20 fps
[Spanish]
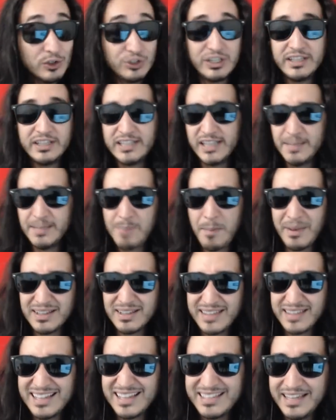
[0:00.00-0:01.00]
que tienen papás
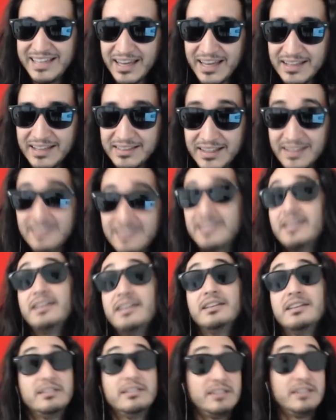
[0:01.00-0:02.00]
exigentes
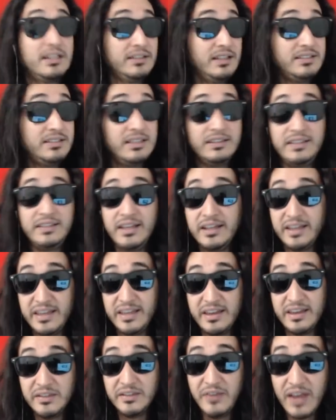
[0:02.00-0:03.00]
se han de sentir
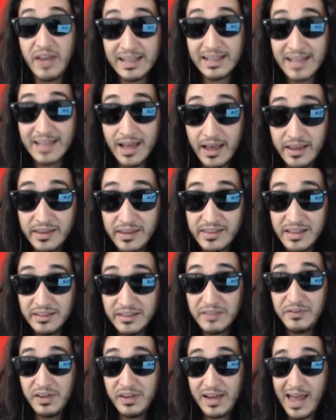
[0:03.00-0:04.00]

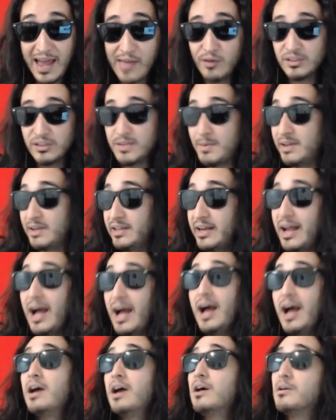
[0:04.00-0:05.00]
identificados de
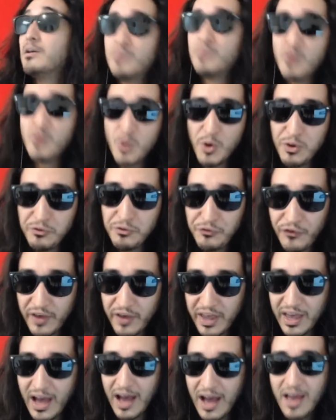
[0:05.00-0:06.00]
manera muy
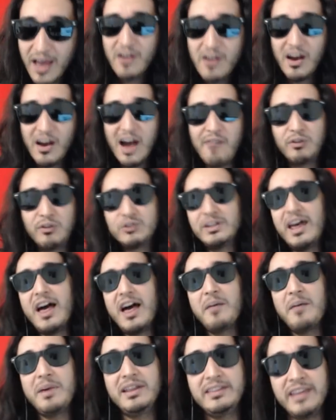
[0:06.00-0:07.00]
fea.
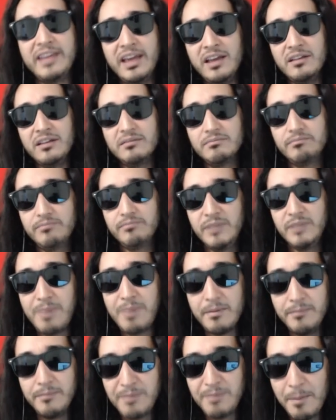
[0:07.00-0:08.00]
Afortunadamente,
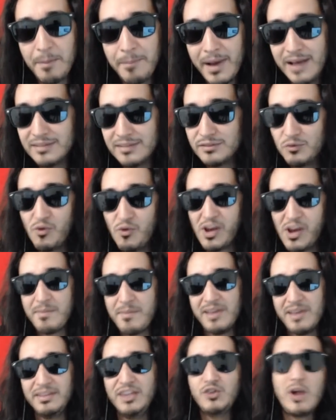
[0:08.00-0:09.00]
mis papás nunca me
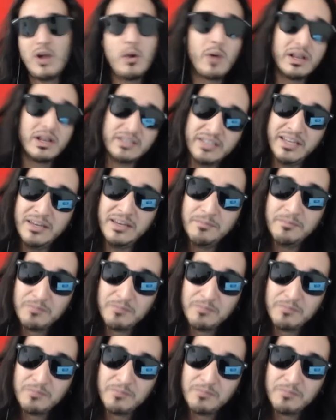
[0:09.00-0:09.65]
han dicho algo así.